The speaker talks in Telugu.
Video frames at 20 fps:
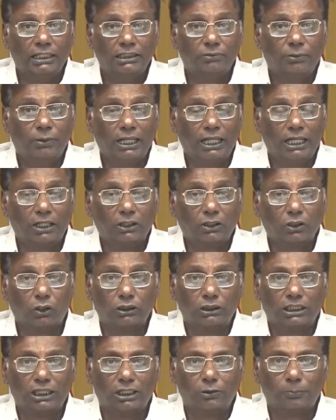ఐదు వేల
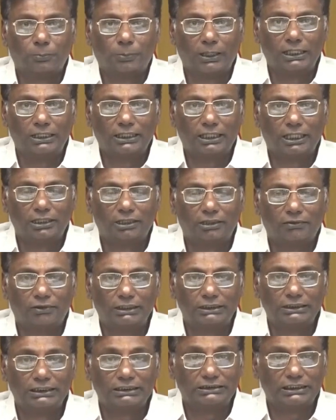కోట్ల రూపాయలు
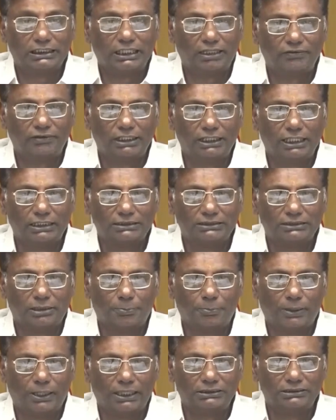టర్నోవర్ చేసి ఏ విధంగా
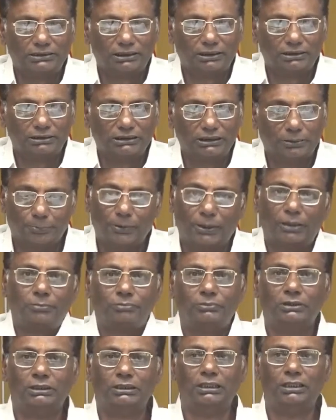సంపాదించారో చెప్పాం
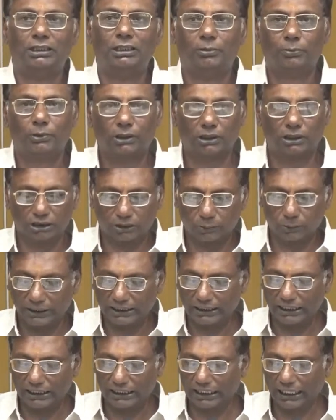ఇప్పుడు ఒక
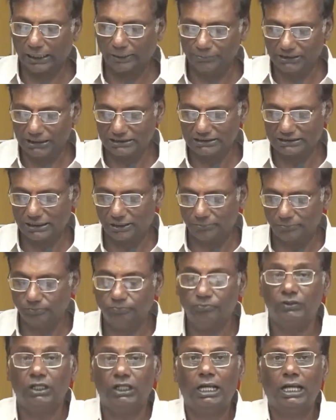క్విక్ రీక్యాప్ చేస్తాం
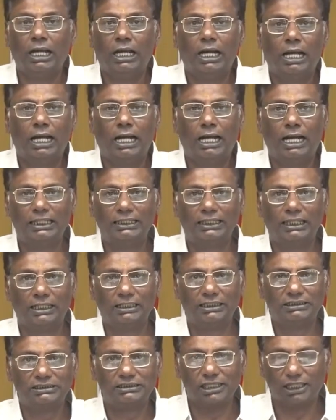
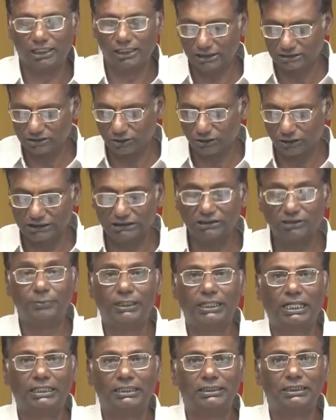ఆదాన్ డిస్టిలరీస్ గురించి
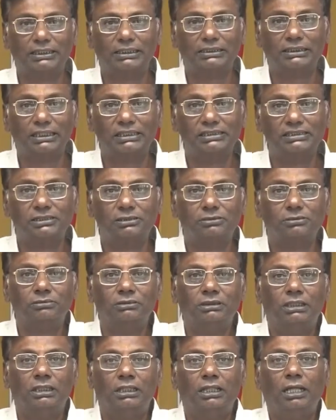మీకు అందరికీ తెలుసు
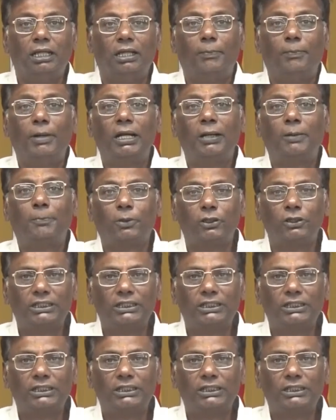మన